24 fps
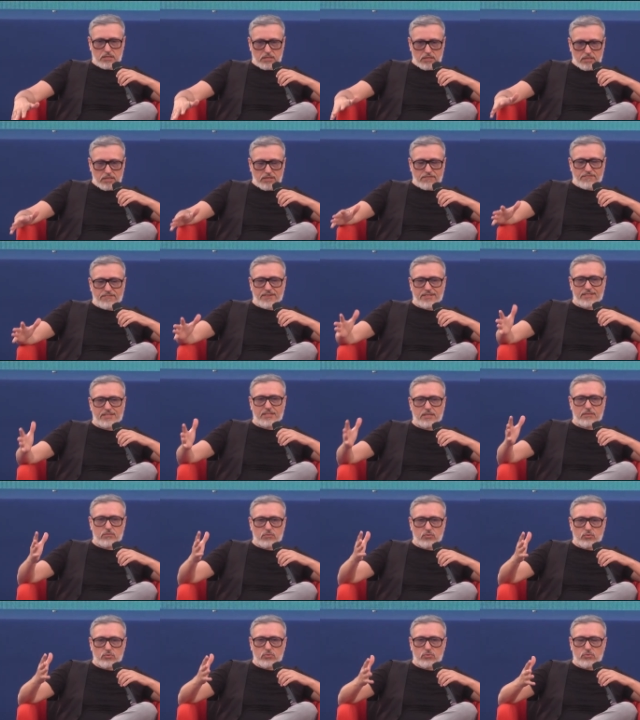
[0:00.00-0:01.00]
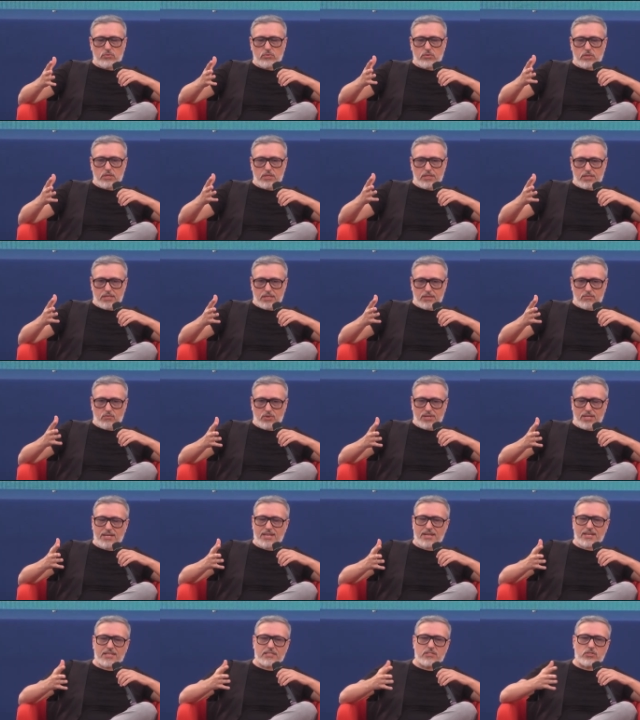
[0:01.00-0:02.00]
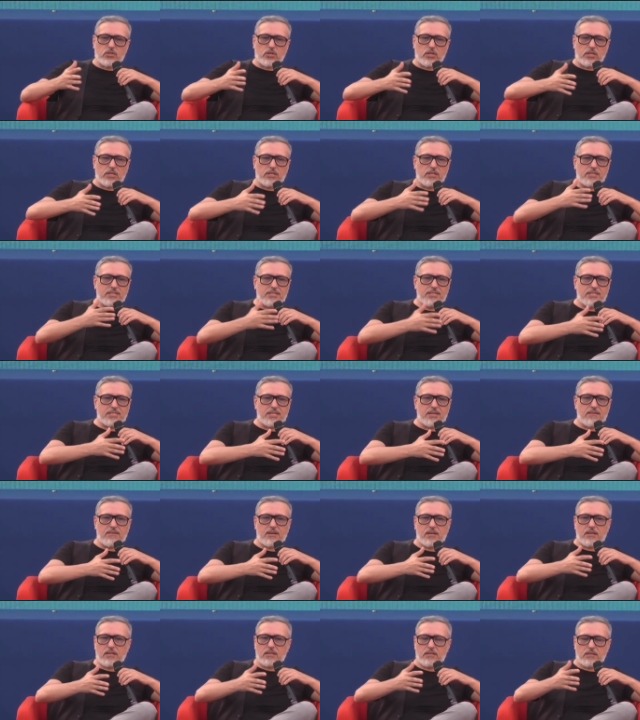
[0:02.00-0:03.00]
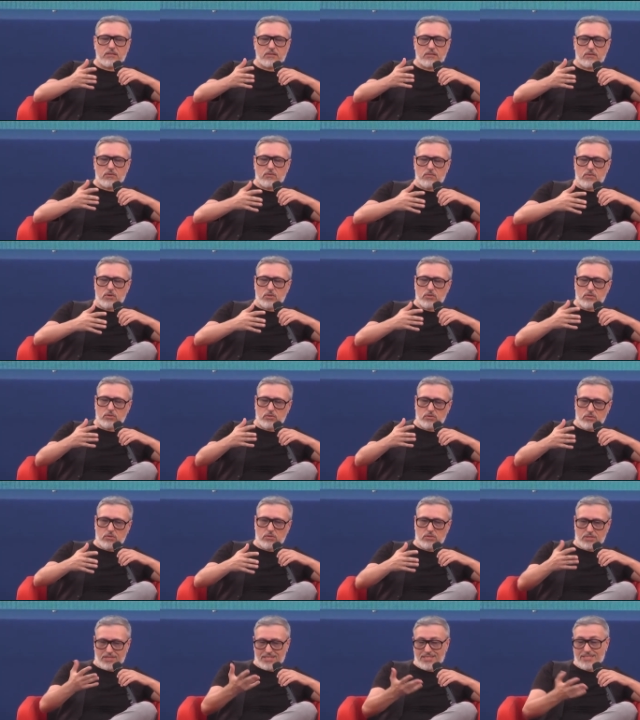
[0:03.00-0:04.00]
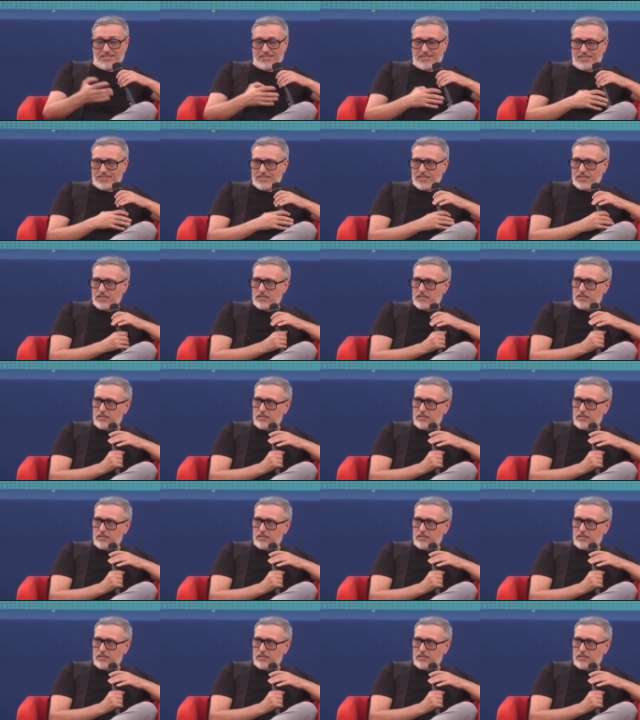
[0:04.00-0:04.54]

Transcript: in effetti tut, quella narrazione iniziava in un modo, inizia,